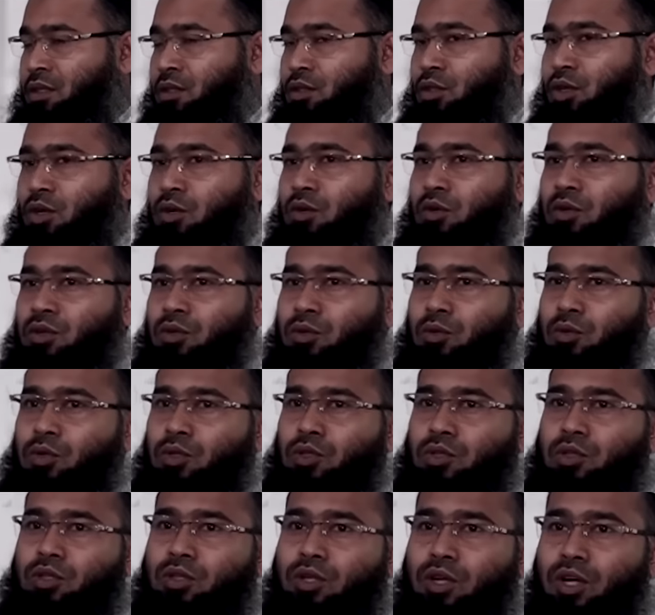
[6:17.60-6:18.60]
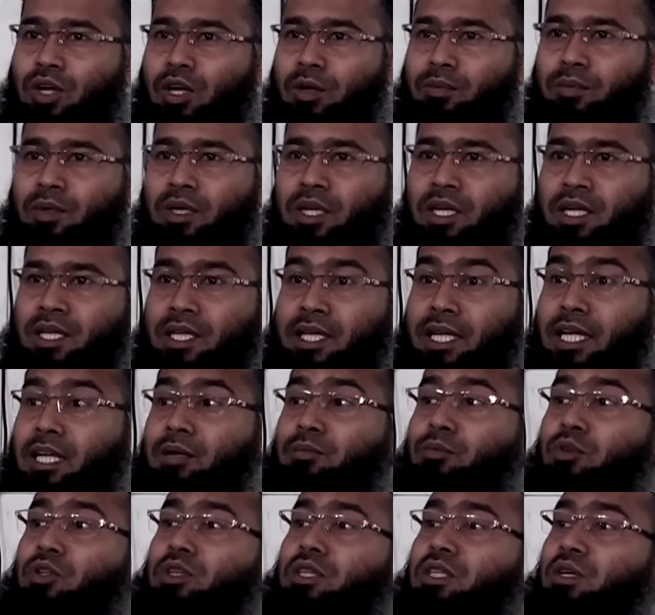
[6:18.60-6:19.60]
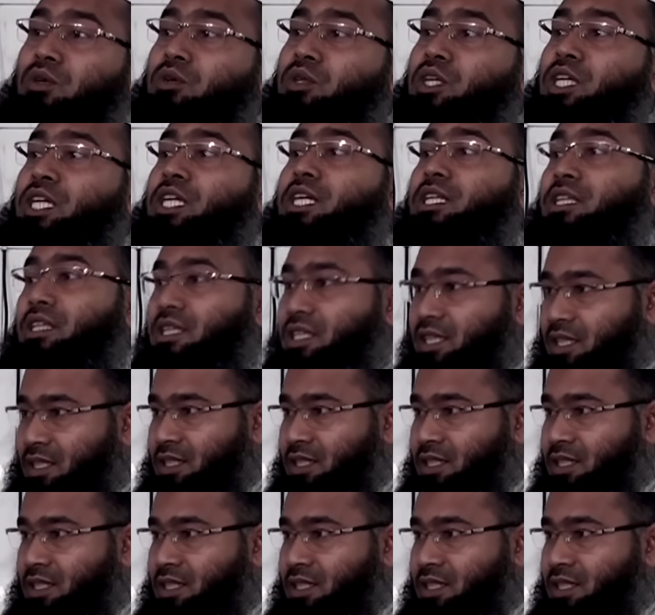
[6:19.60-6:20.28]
তখন উত্তর হবে এলমুত্তাহিদ